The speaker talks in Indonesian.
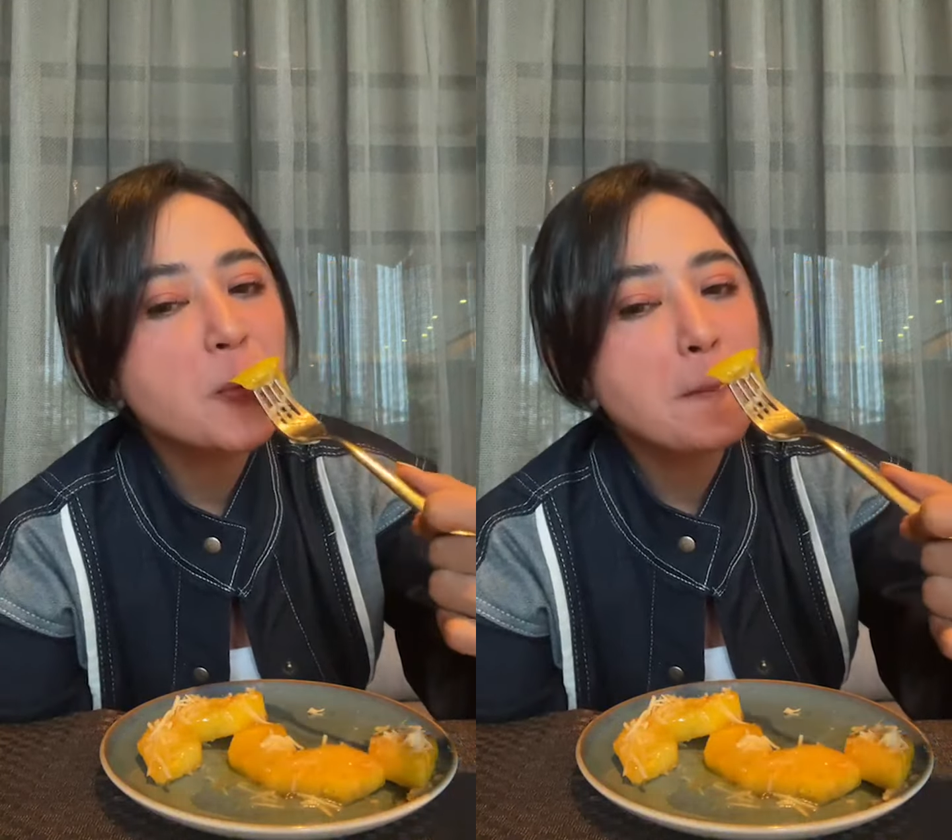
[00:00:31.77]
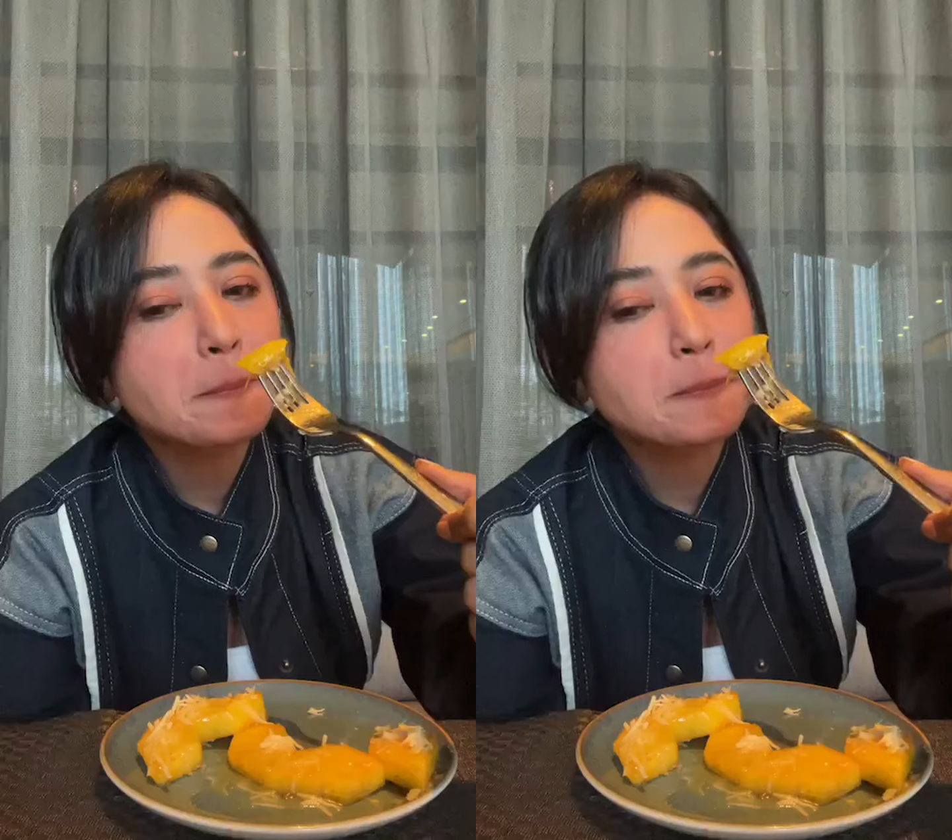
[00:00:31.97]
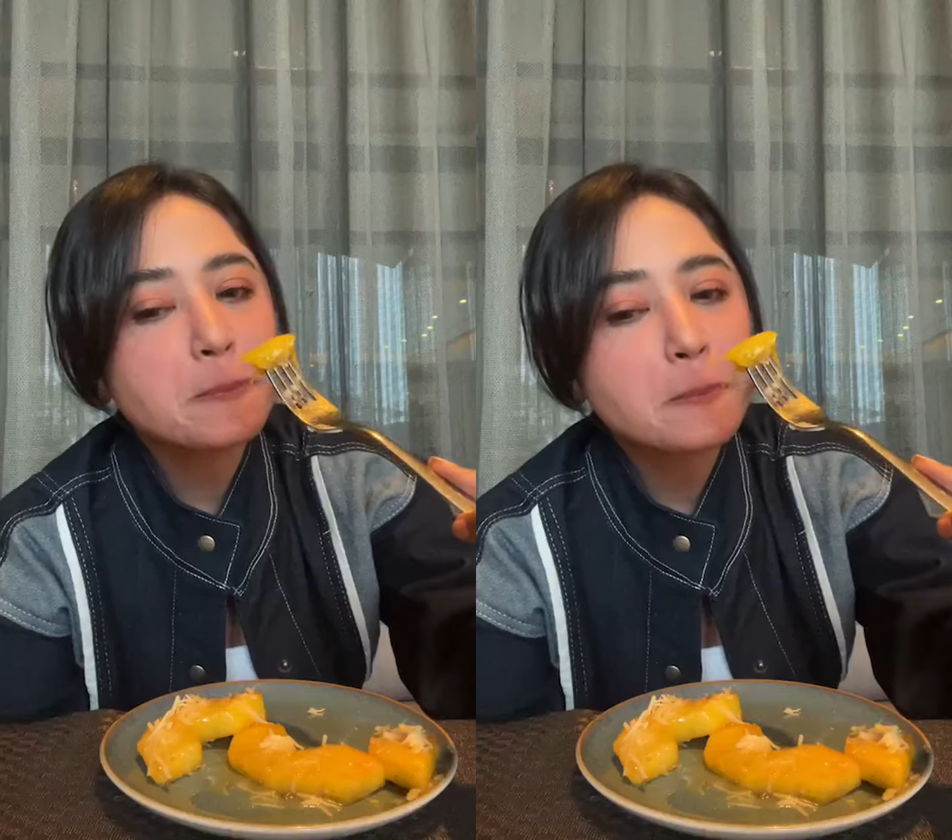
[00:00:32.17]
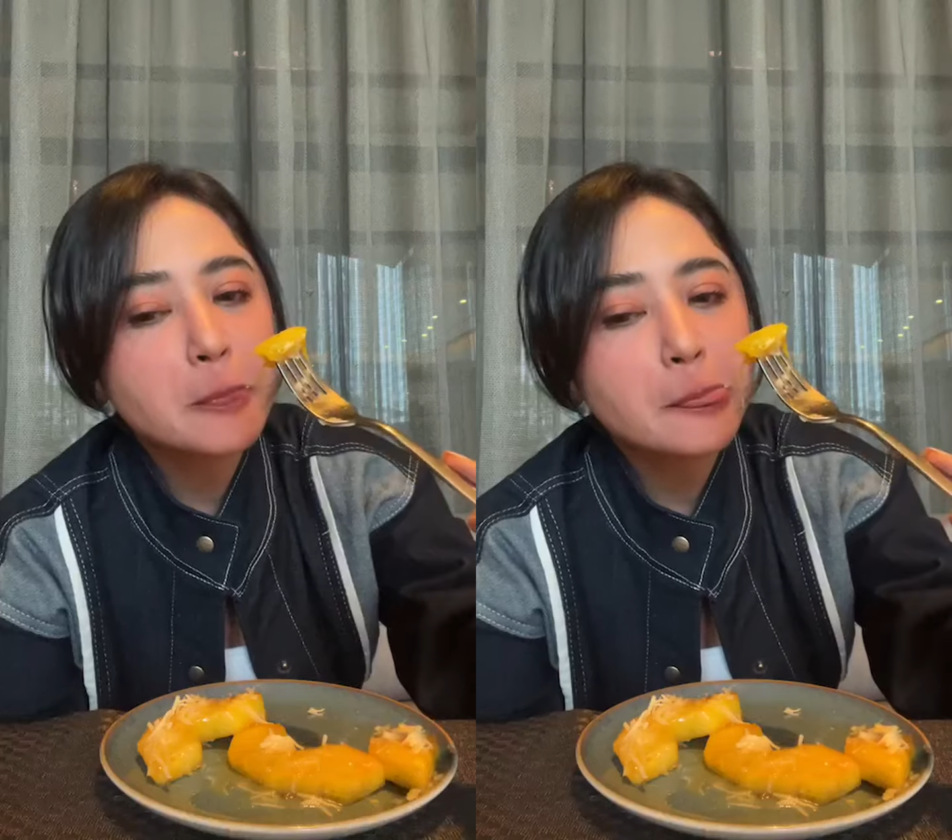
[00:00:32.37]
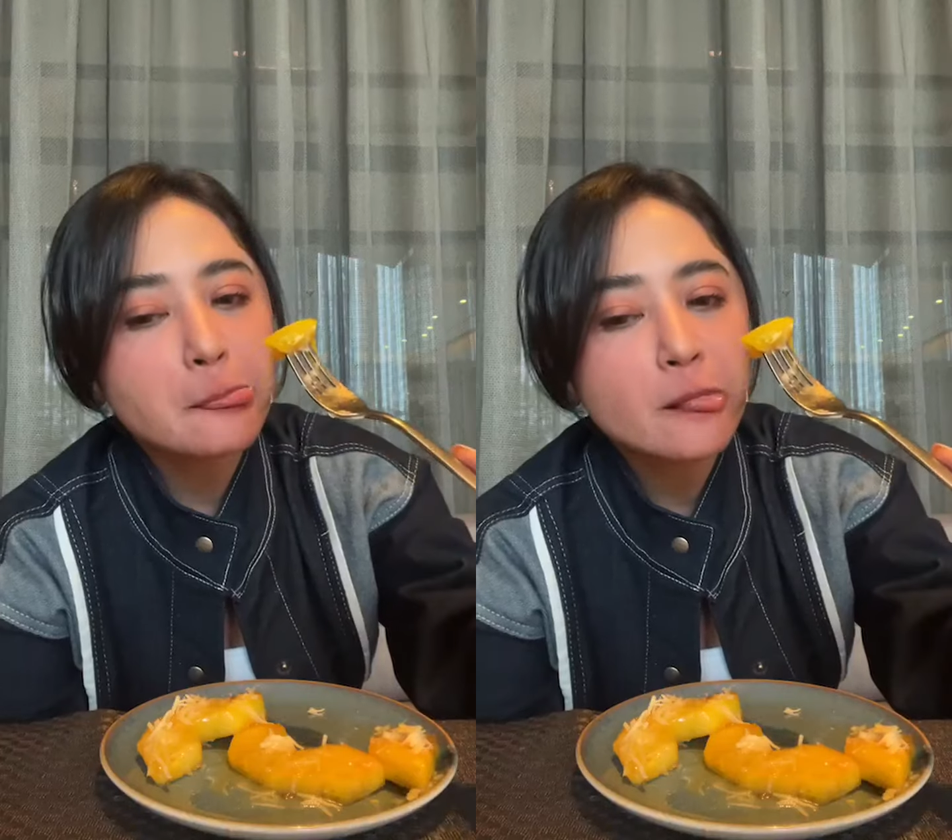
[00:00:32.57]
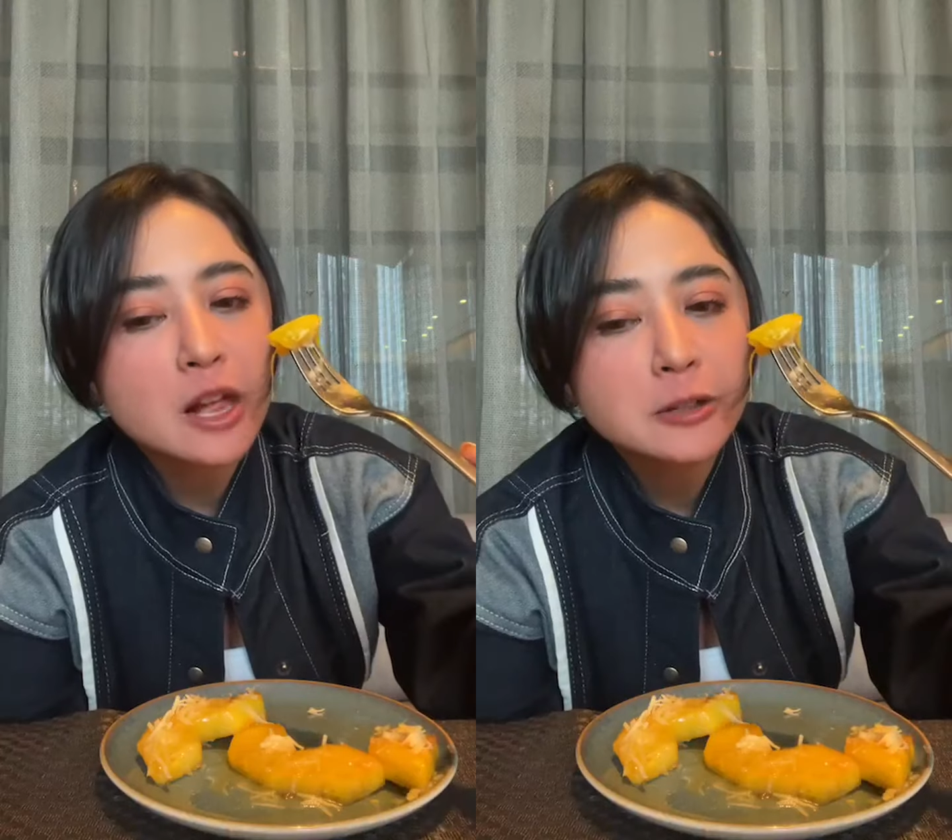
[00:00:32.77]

lapar gitu ya.